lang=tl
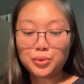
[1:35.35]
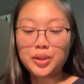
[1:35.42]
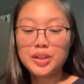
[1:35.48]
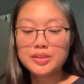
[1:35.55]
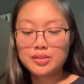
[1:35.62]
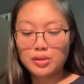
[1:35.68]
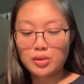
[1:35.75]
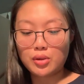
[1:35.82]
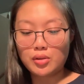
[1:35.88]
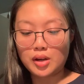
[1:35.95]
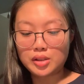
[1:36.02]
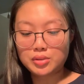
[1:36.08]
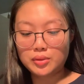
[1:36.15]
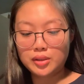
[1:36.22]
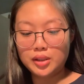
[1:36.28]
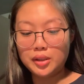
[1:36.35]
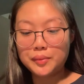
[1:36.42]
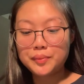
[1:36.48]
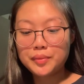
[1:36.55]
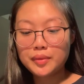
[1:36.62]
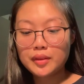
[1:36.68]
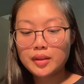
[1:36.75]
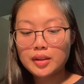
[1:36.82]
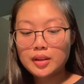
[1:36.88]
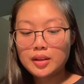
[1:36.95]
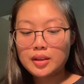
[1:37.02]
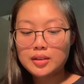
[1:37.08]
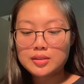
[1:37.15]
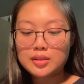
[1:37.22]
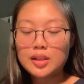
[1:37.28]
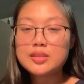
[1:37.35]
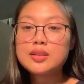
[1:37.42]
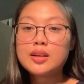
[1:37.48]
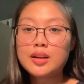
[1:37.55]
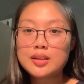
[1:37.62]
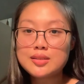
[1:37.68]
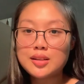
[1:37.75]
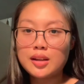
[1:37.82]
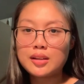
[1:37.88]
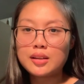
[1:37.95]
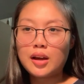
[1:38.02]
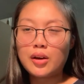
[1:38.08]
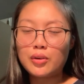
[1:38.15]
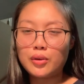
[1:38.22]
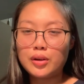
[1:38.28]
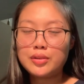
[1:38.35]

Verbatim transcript: Two years ago, actually, sa Secret Santa ko.